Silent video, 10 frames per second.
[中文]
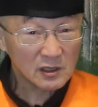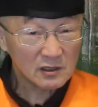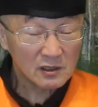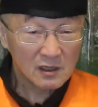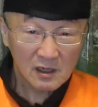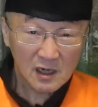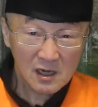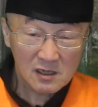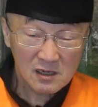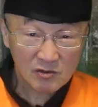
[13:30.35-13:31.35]
的？跟他
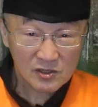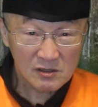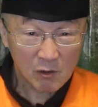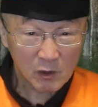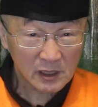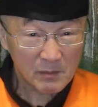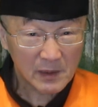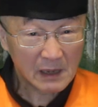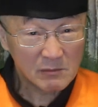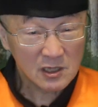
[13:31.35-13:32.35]
贺老师哦，我这
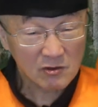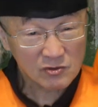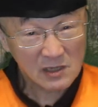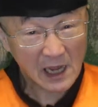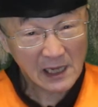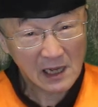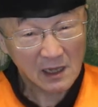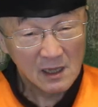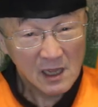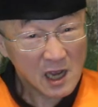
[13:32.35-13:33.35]
边跟贺老师开杠
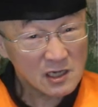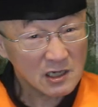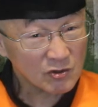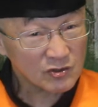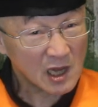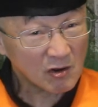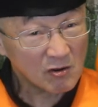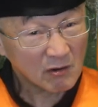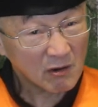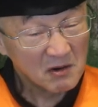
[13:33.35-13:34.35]
啊，贺老师来
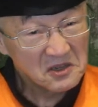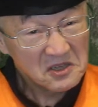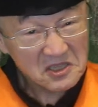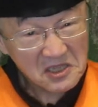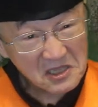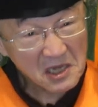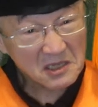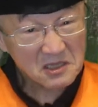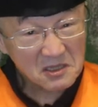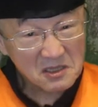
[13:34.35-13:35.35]
讲哦，现在
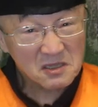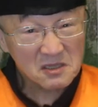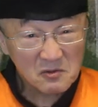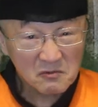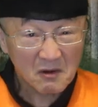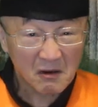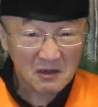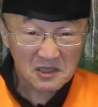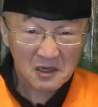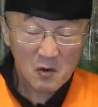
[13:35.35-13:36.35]
这个制度
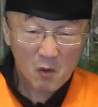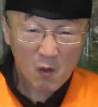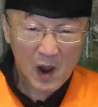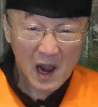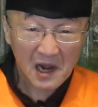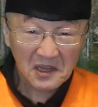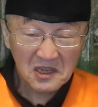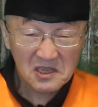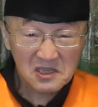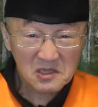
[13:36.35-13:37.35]
哦，整个法
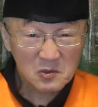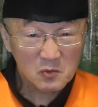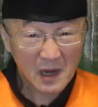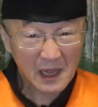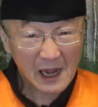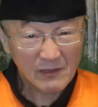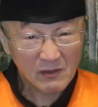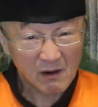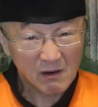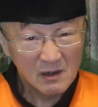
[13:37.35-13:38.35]
律制度来看
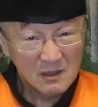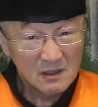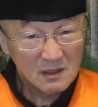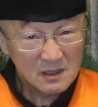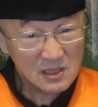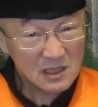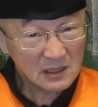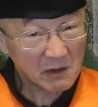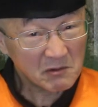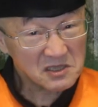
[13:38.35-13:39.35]
哦，现在
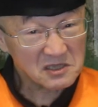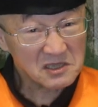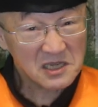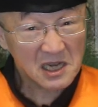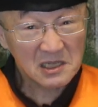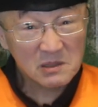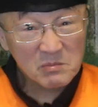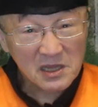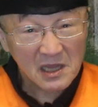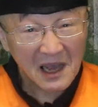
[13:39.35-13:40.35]
台湾只剩下革命了，